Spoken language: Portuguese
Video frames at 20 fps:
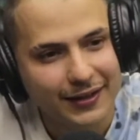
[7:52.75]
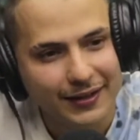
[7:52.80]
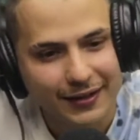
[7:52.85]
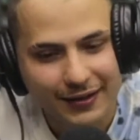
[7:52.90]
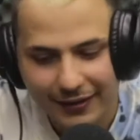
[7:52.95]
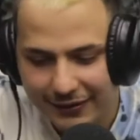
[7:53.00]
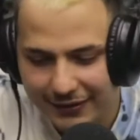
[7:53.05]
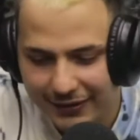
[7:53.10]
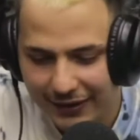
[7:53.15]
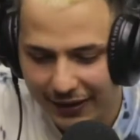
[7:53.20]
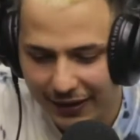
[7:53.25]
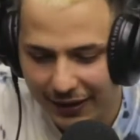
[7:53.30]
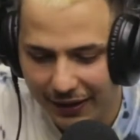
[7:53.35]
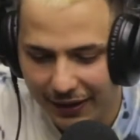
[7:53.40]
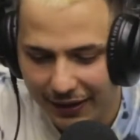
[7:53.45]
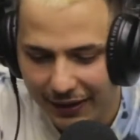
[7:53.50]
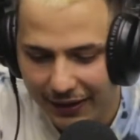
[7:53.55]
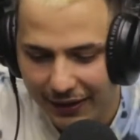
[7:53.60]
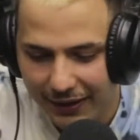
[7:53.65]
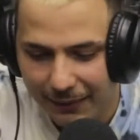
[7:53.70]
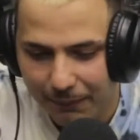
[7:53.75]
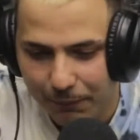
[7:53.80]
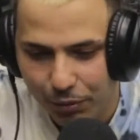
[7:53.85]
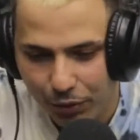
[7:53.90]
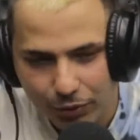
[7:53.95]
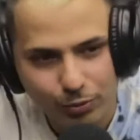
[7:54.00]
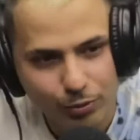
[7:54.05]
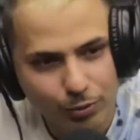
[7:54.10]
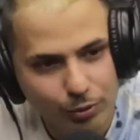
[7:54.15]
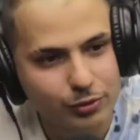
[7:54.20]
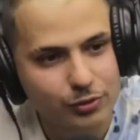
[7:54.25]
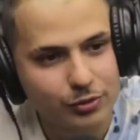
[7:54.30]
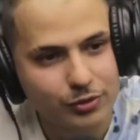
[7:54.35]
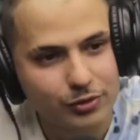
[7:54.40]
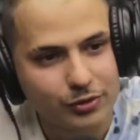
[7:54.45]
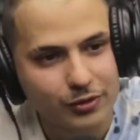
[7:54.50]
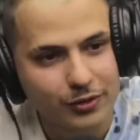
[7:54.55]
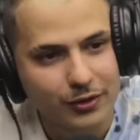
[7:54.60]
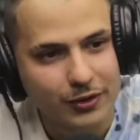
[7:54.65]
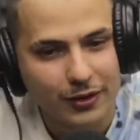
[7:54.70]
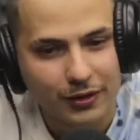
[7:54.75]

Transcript: Antes era produtos.